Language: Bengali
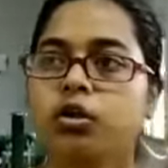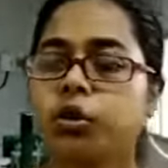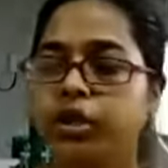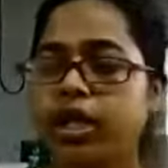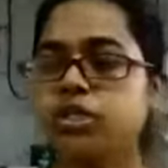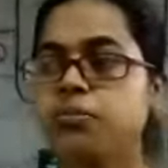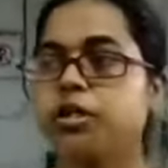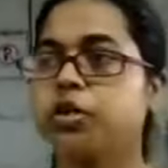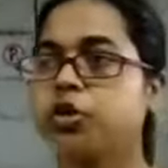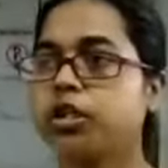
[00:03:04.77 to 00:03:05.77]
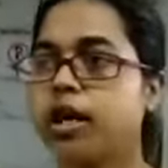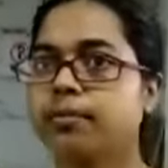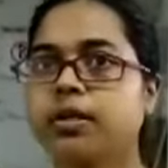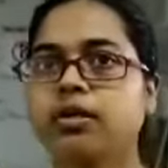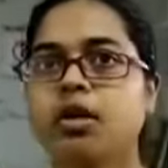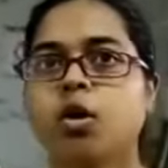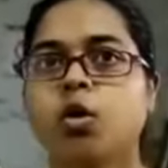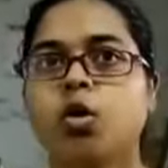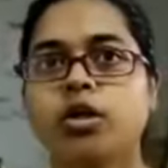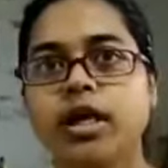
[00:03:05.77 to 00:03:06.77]
তো নেক্সট ভিডিওতে আমি
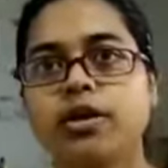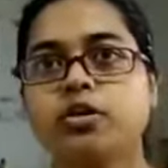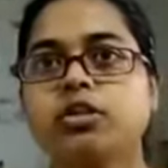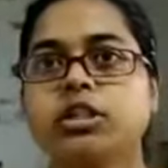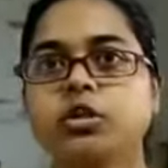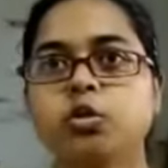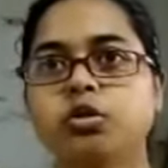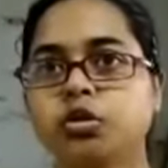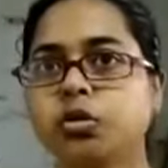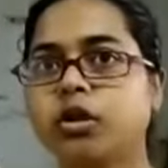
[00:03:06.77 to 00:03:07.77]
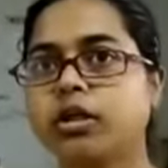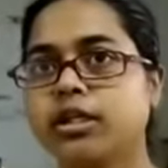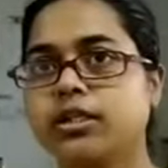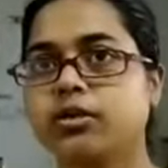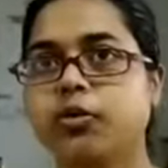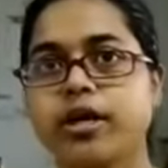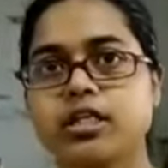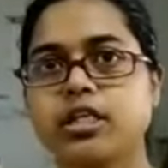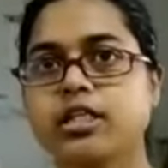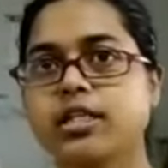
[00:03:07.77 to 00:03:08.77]
অন্যান্য যে টুলসগুলো নিয়ে
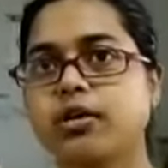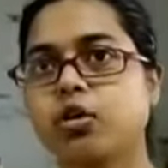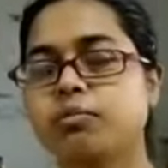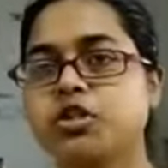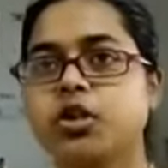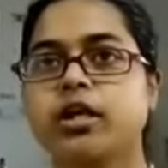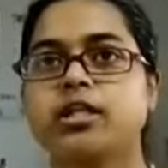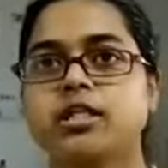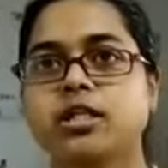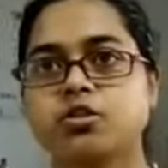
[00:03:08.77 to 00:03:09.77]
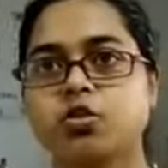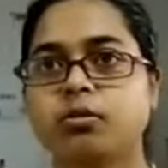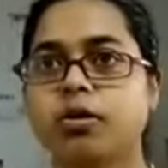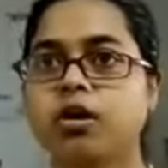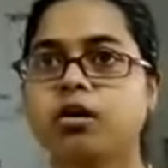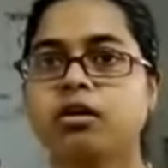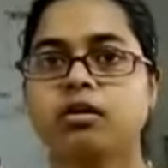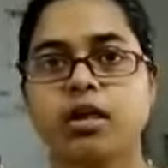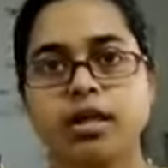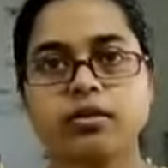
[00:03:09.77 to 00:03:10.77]
রয়েছে সেগুলো বিষয়ে ডিসকাস করব
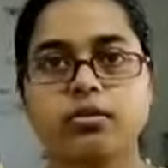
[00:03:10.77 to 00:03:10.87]
থ্যাংক